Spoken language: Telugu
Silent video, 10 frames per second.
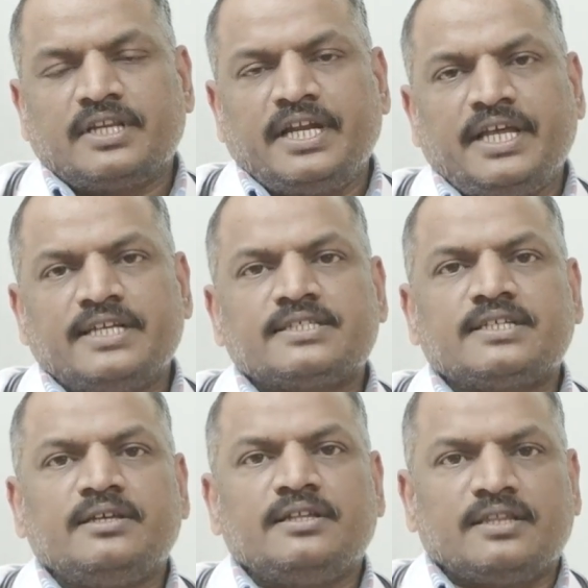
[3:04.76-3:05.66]
త్రీ
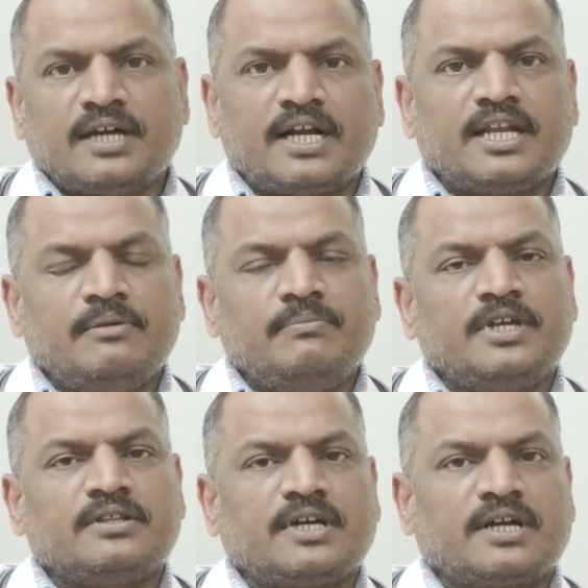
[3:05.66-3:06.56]
డేస్కి దాటి
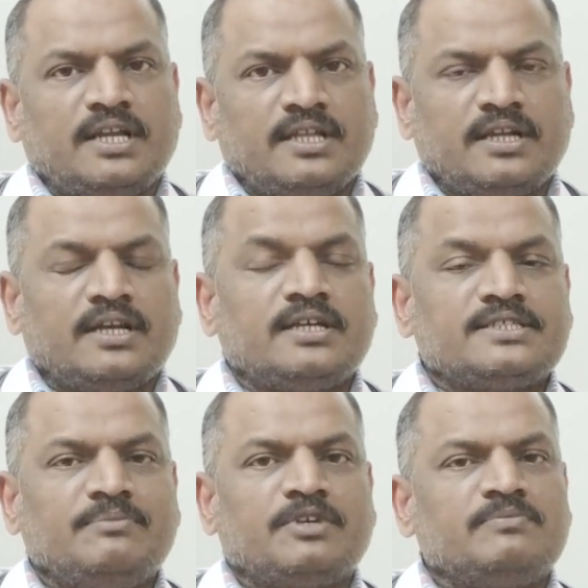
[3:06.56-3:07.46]
మీకు తగ్గలేదన్నా
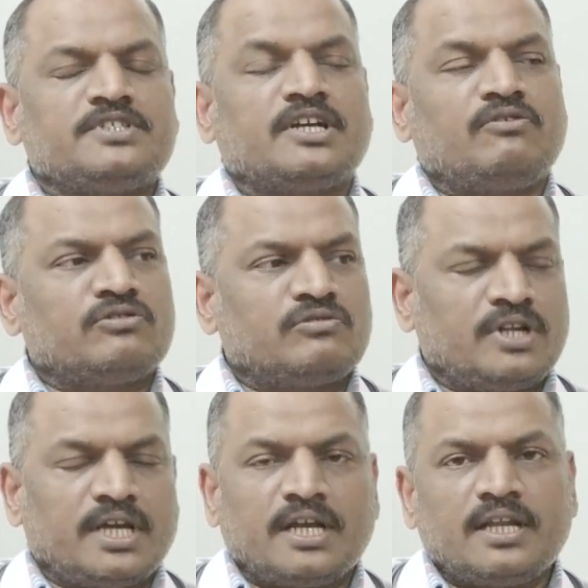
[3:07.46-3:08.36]
సిమ్టమ్స్ ఎక్కువ
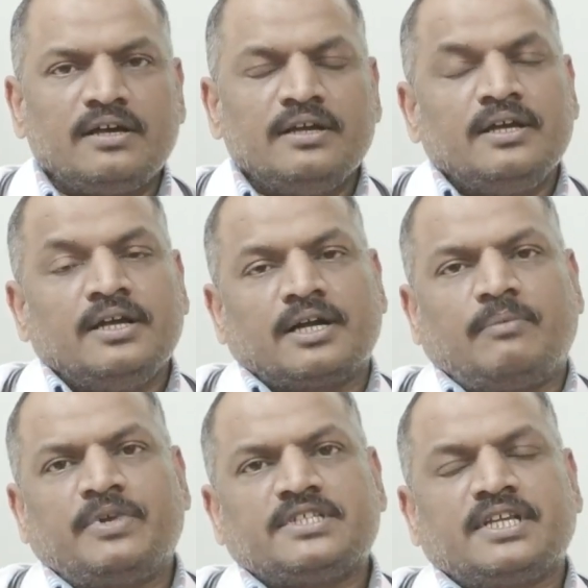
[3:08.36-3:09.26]
అవుతున్నాయన్నా
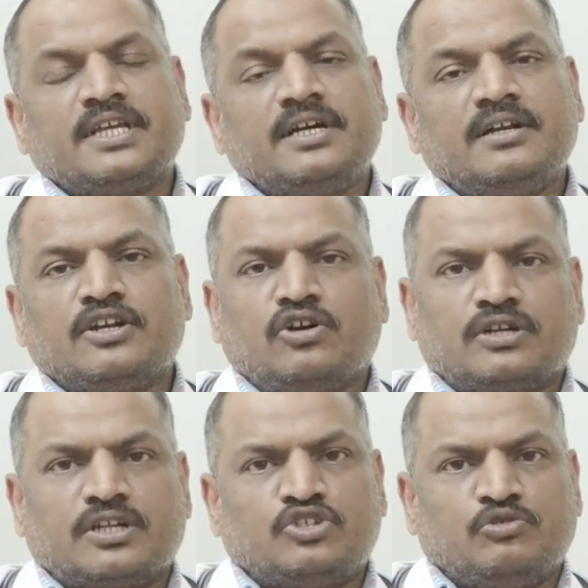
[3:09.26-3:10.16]
కంపల్సరీగా
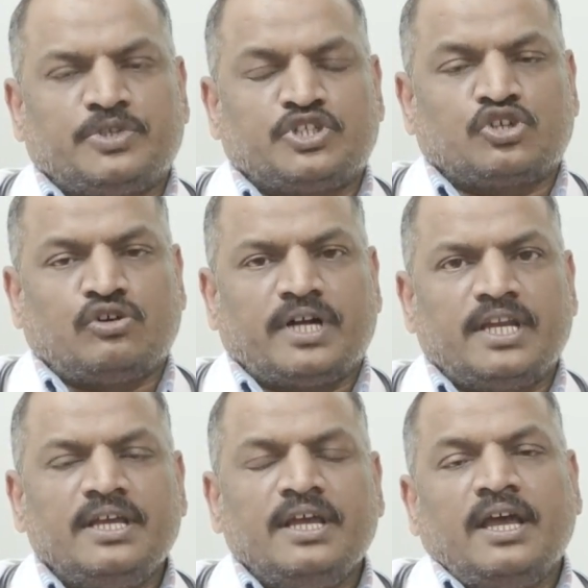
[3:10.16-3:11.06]
డాక్టర్
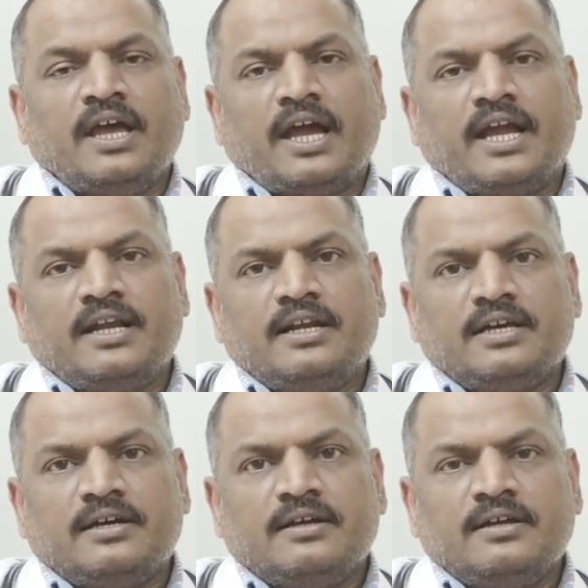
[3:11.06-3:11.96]
చూపించుకోవాలి అండ్
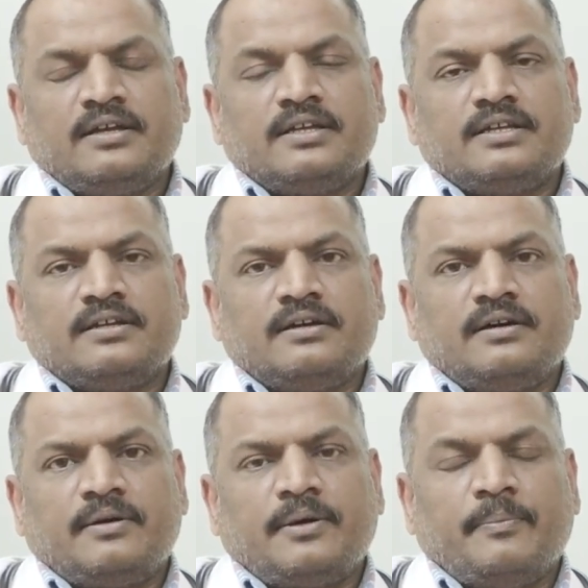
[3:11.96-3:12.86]
uh,
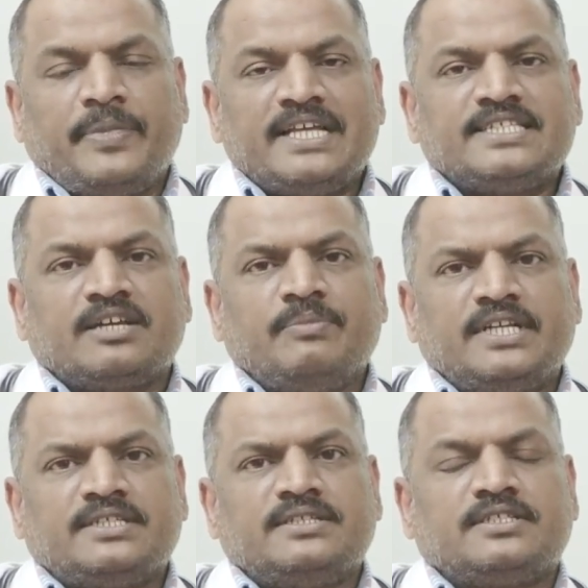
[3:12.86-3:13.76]
uh, బేసిక్
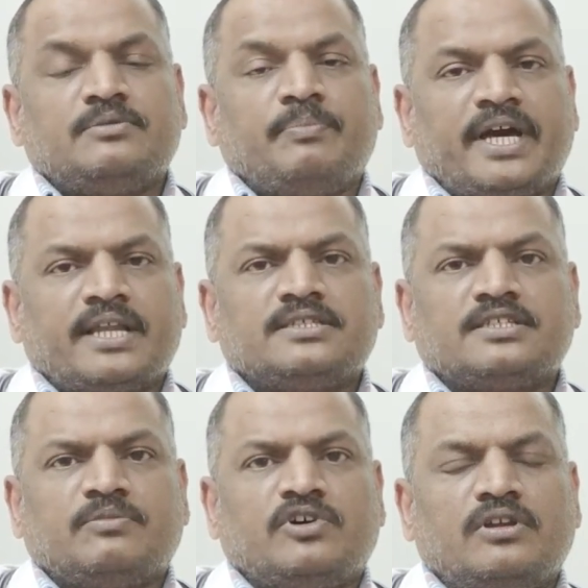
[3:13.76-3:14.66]
మెడిసిన్స్
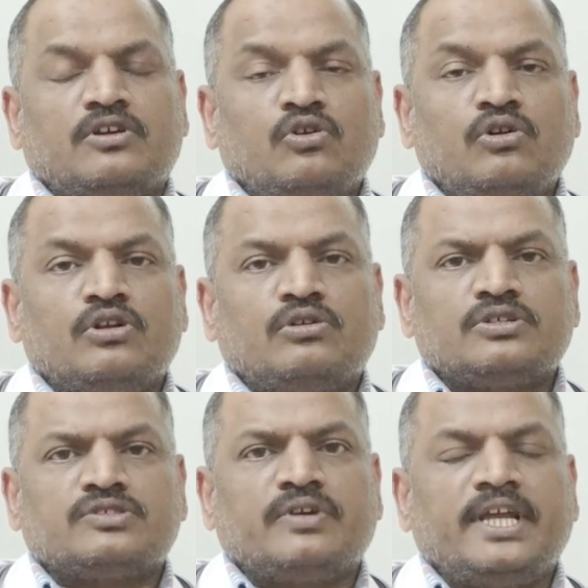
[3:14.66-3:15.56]
పారాసిటమాల్ కోల్డ్
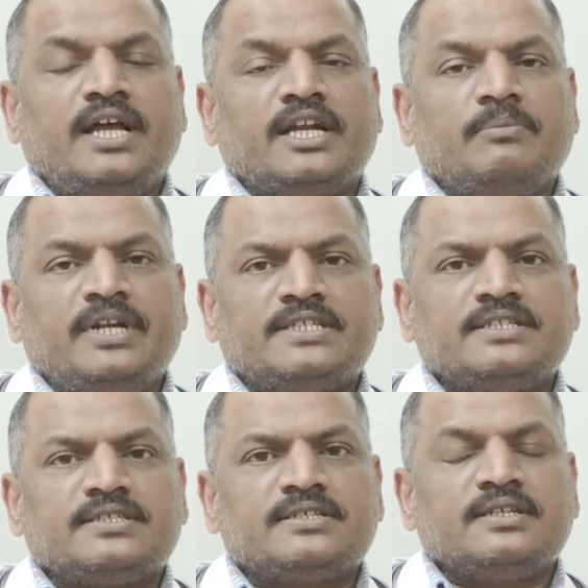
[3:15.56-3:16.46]
కోసం ఇలాంటి
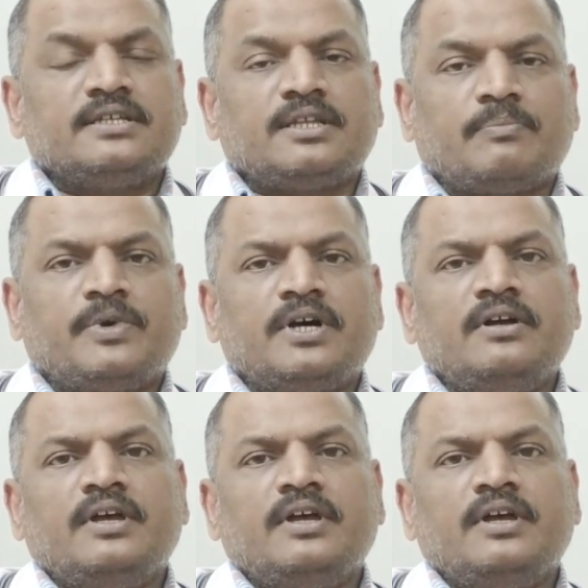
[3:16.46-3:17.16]
మెడిసిన్స్ తప్ప